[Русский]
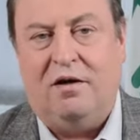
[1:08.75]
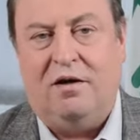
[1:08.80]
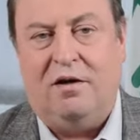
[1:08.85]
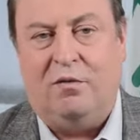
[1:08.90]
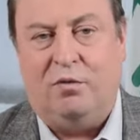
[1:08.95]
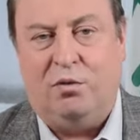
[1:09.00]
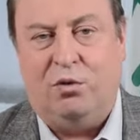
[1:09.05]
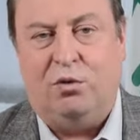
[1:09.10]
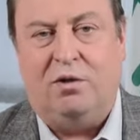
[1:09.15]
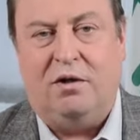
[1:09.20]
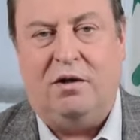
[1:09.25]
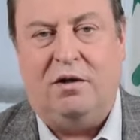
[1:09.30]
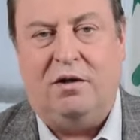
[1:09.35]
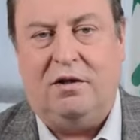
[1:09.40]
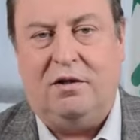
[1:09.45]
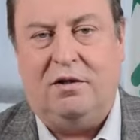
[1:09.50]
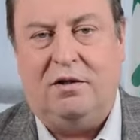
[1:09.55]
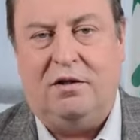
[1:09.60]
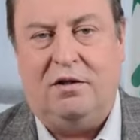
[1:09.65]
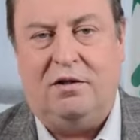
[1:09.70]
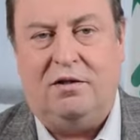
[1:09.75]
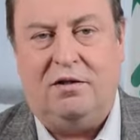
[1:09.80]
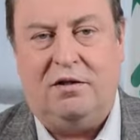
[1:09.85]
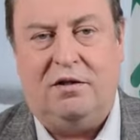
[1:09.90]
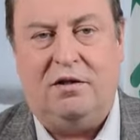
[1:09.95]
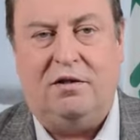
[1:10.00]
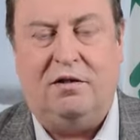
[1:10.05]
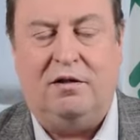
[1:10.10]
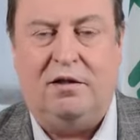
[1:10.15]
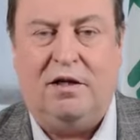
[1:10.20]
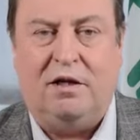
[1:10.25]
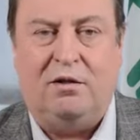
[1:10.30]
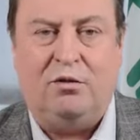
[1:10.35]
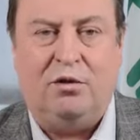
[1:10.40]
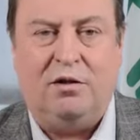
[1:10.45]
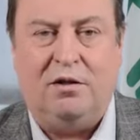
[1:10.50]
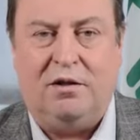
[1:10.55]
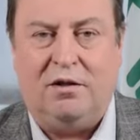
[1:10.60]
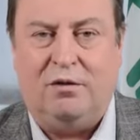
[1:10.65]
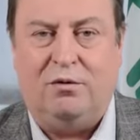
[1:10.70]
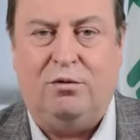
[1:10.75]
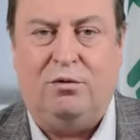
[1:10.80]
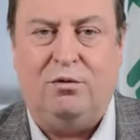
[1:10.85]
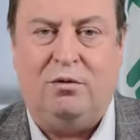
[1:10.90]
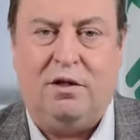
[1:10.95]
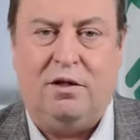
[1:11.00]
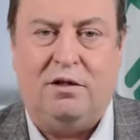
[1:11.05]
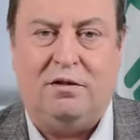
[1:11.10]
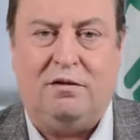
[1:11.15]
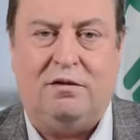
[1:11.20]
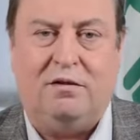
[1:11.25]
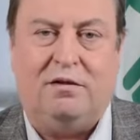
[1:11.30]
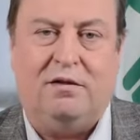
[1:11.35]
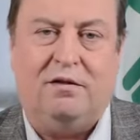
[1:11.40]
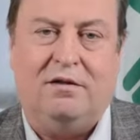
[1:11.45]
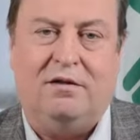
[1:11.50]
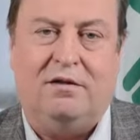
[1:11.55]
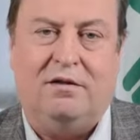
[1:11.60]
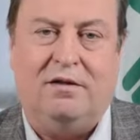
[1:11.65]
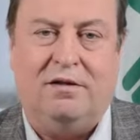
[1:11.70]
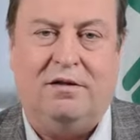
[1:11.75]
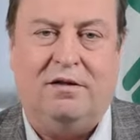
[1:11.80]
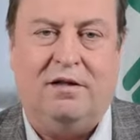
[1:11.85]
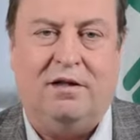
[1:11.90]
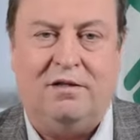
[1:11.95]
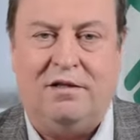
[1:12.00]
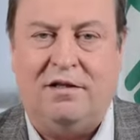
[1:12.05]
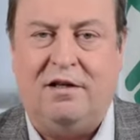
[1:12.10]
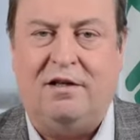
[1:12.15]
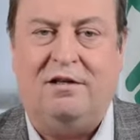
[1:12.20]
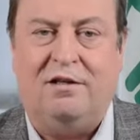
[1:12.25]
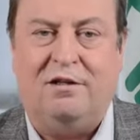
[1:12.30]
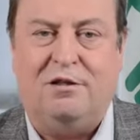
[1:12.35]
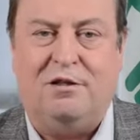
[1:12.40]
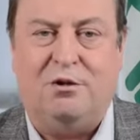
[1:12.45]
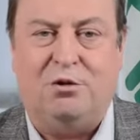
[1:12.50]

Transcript: внутренних силы народа у нас э, достаточно,